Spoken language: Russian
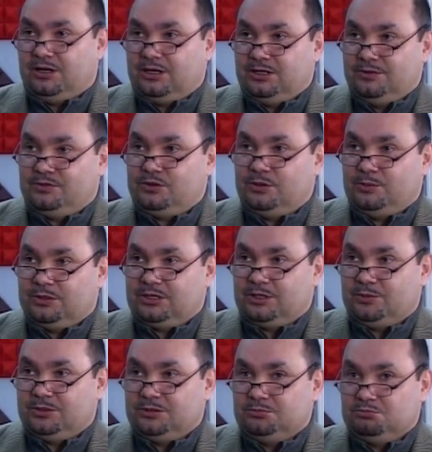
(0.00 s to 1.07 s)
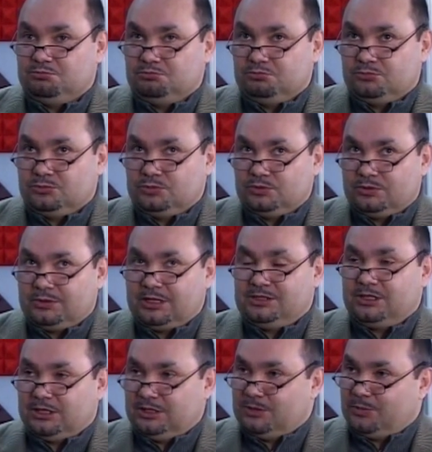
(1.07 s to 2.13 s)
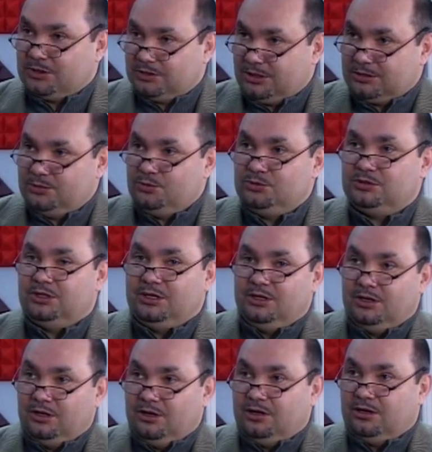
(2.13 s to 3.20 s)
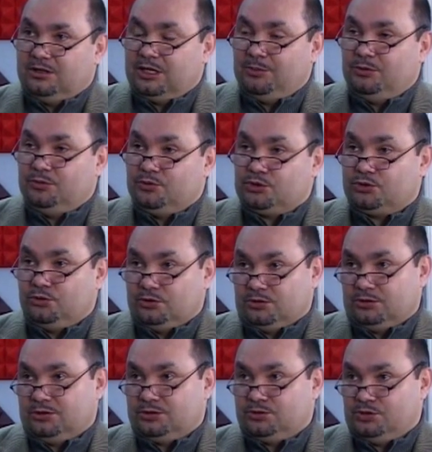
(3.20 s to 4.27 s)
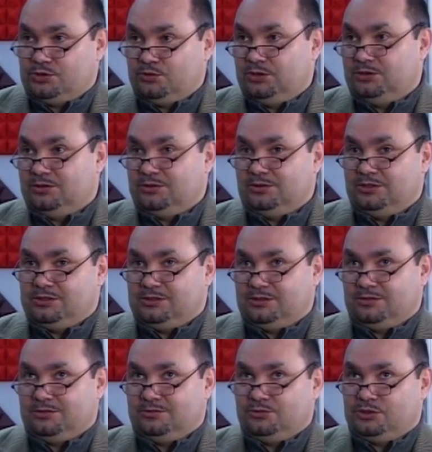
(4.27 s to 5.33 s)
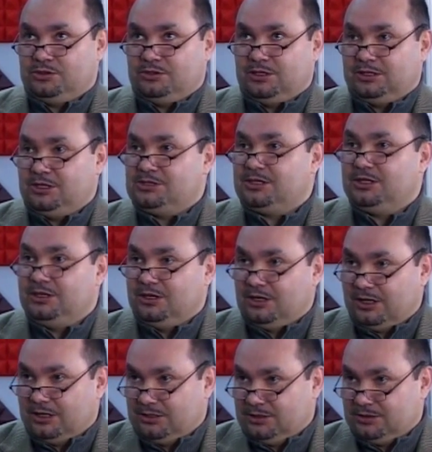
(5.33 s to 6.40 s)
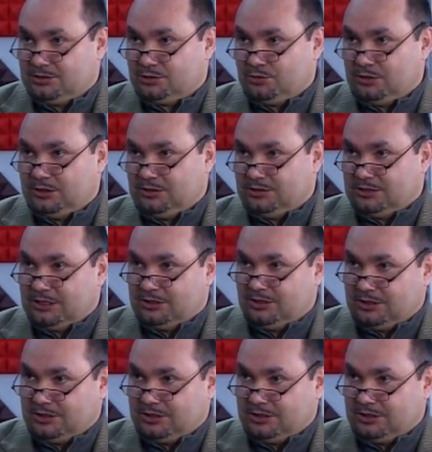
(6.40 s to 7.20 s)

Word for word: они все время как бы м, хотят их угу. протолкнуть. А я имею в виду, что, э, что сегодня есть уже отрицание ада, что ада как